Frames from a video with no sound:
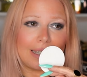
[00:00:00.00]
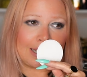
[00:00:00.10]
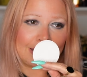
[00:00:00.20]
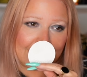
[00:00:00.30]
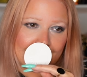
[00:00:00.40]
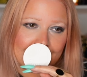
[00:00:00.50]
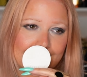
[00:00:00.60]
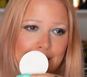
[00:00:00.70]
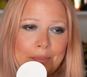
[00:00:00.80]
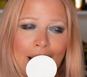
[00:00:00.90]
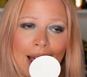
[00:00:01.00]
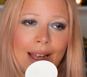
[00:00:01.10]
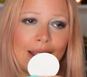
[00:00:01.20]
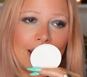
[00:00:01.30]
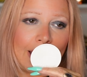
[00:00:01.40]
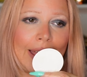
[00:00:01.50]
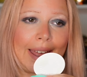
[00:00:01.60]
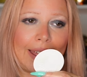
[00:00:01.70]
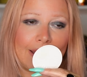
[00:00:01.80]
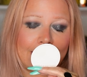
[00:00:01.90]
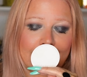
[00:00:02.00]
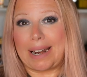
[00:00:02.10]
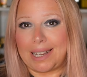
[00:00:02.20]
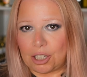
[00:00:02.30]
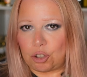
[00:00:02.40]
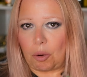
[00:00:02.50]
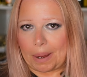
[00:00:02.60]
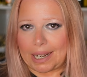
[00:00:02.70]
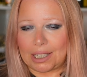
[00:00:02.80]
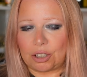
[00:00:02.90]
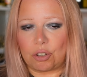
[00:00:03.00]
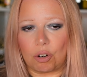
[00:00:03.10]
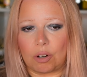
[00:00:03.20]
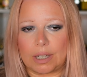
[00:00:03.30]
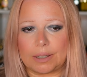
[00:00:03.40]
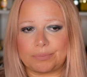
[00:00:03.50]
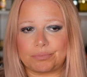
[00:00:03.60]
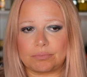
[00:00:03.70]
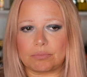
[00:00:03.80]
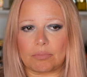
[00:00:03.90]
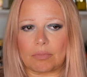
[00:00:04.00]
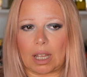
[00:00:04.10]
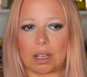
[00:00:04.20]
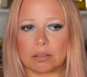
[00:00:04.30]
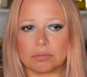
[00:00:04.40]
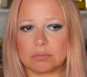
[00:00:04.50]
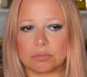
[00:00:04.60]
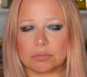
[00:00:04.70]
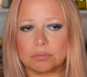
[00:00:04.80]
intensa, ma è parecchio parecchio um,